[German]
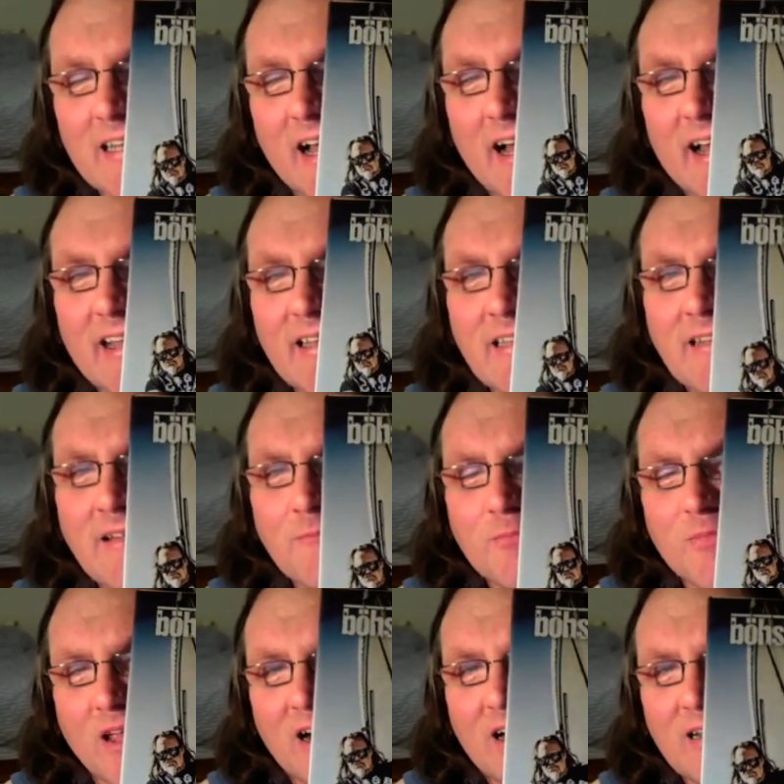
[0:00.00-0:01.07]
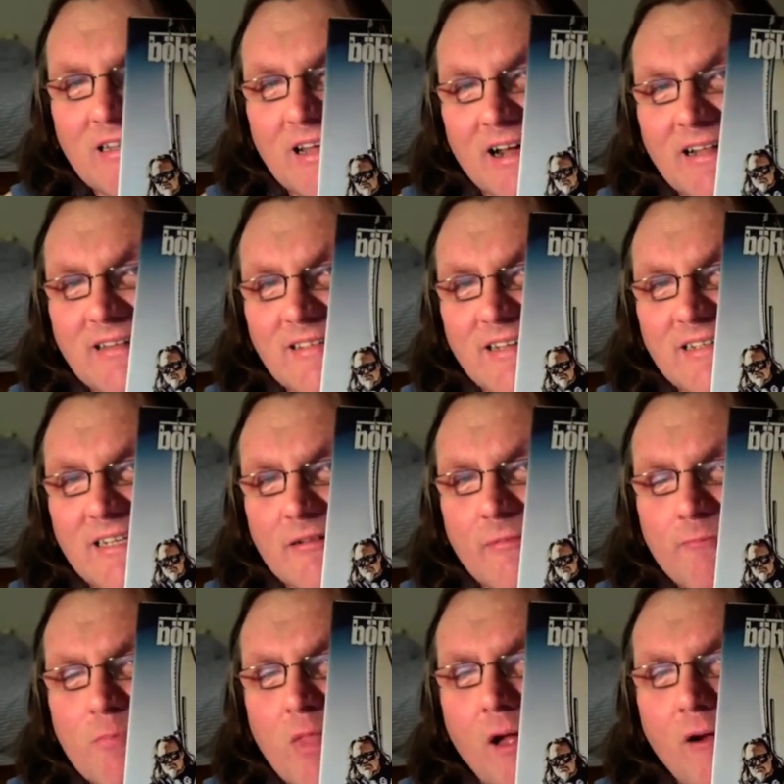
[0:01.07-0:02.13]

die einen, ja, die einen sagen dann,